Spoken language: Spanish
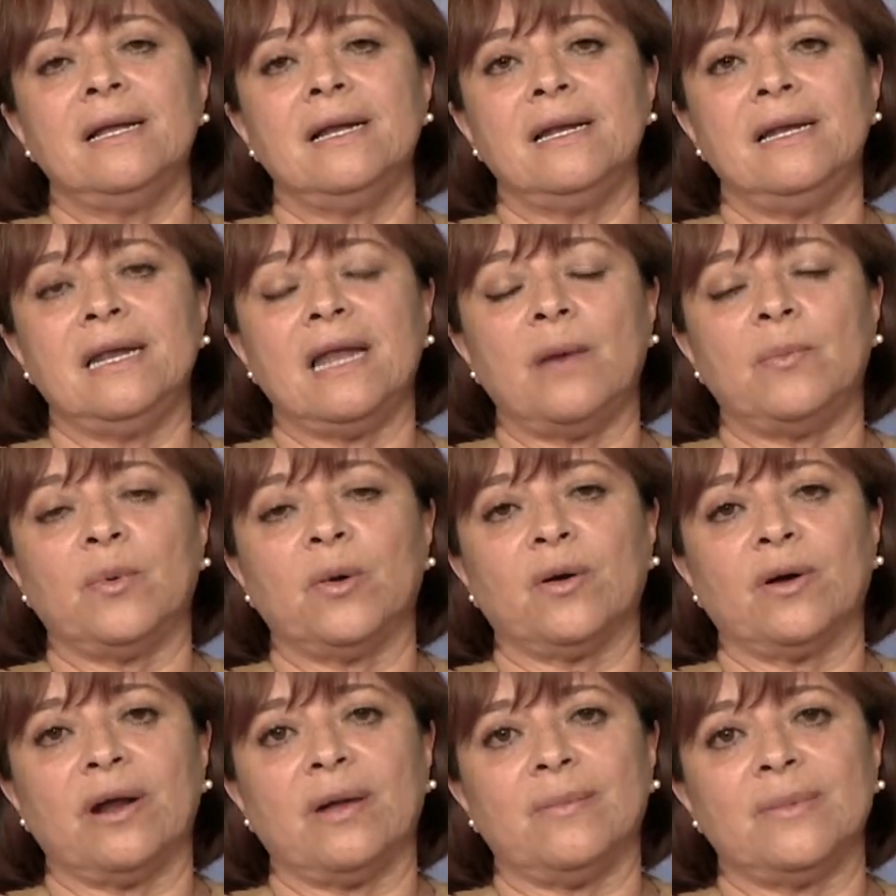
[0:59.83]
La
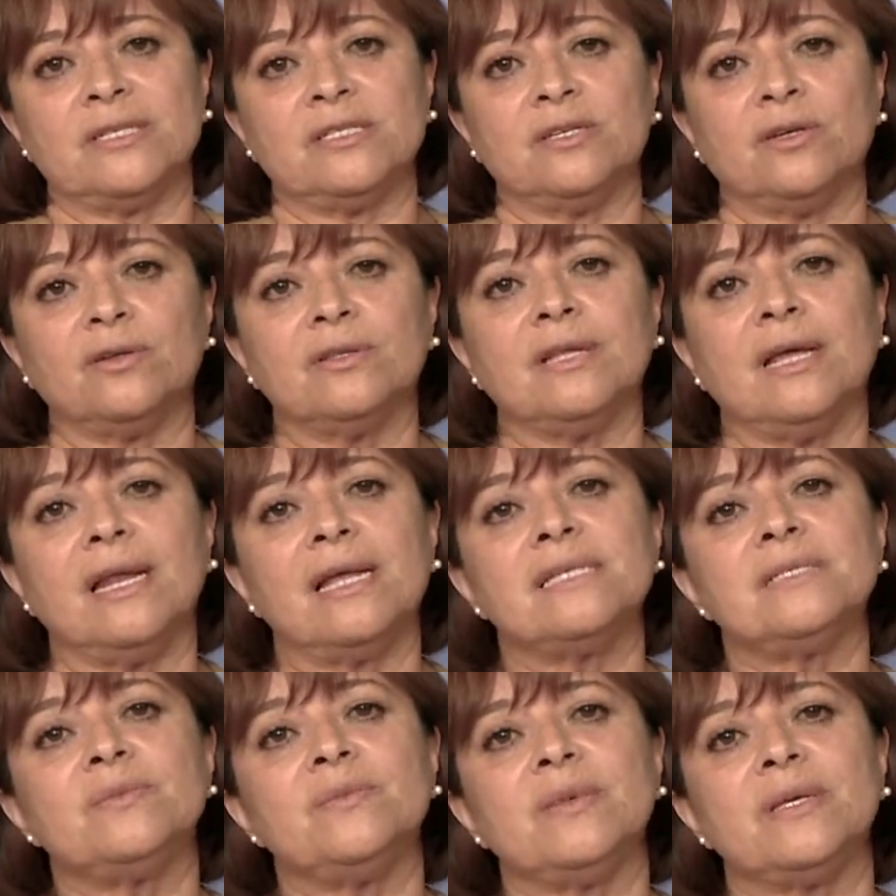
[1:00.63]
programación de
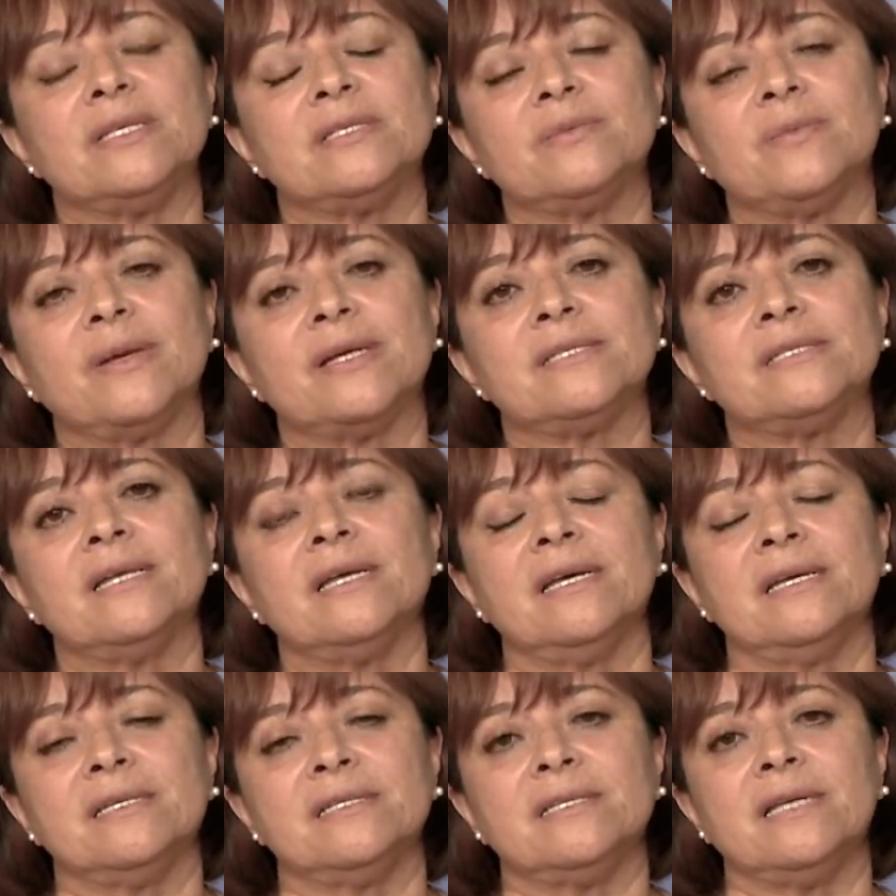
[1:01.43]
las mismas
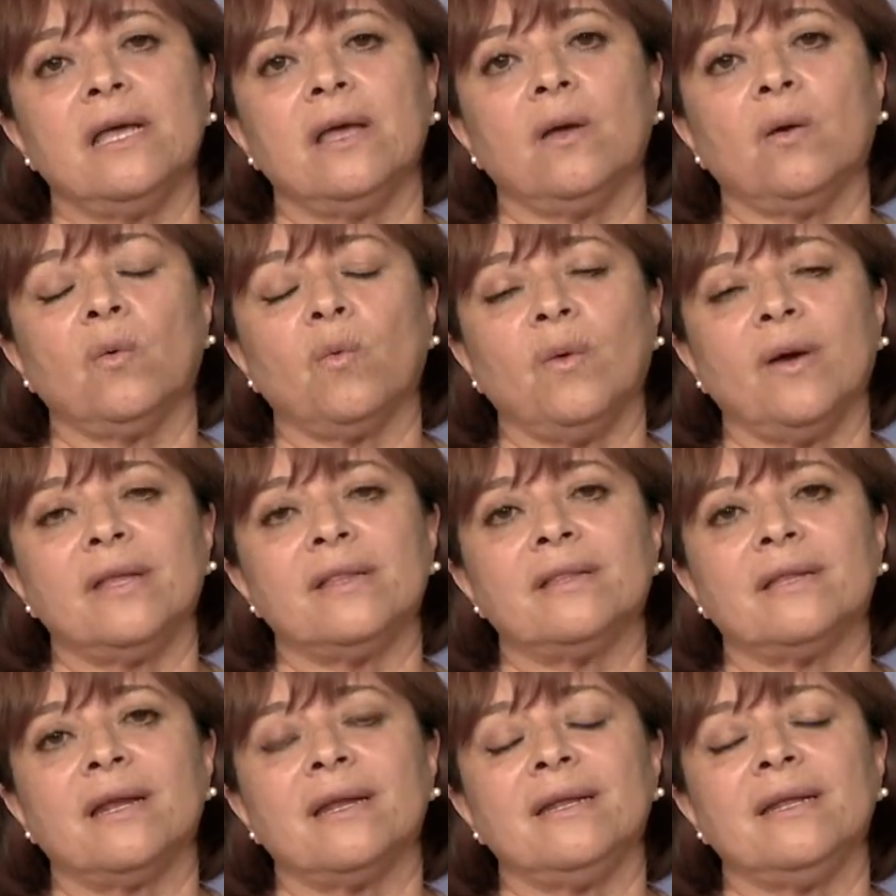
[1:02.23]
se
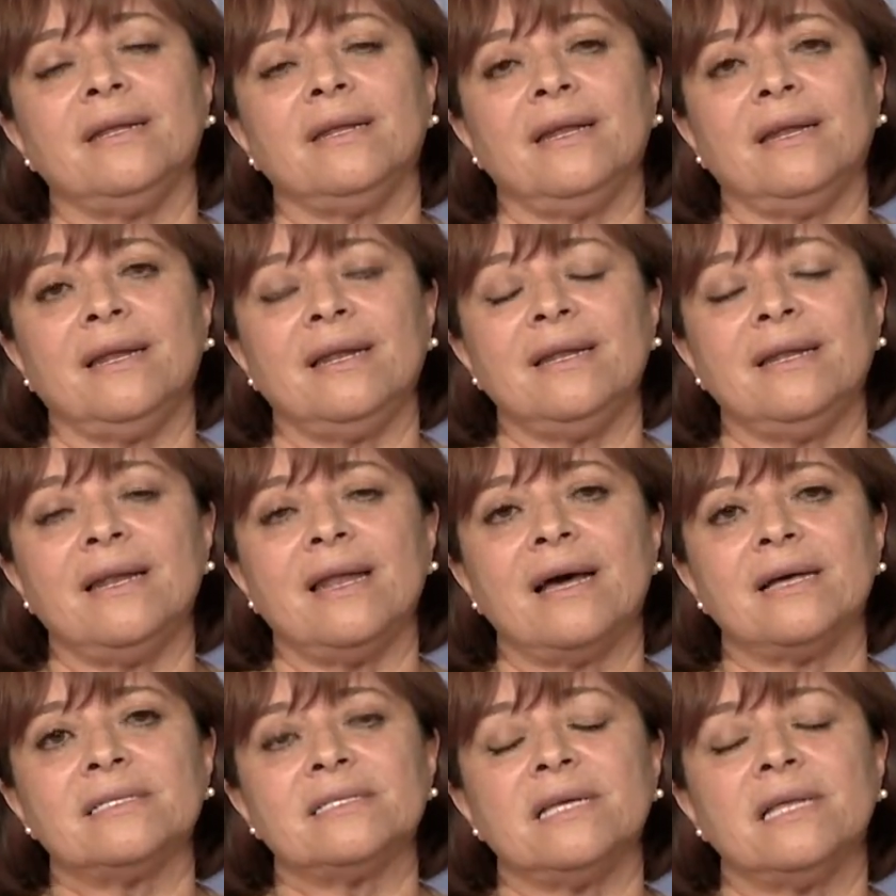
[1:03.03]
encuentran en el
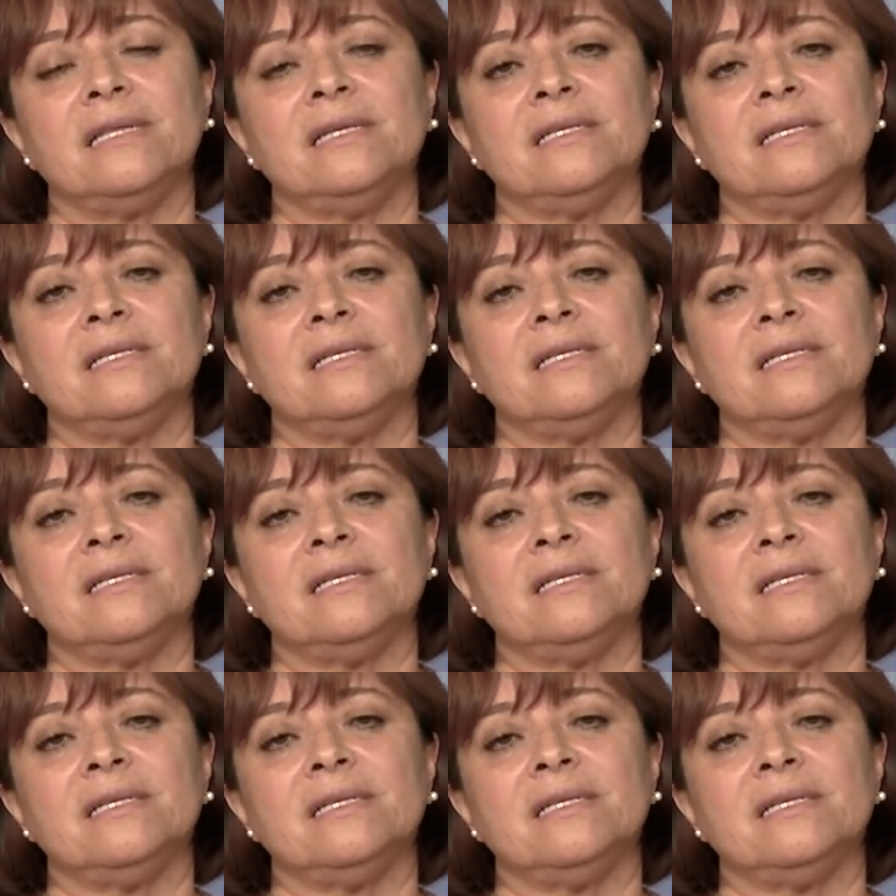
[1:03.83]
enlace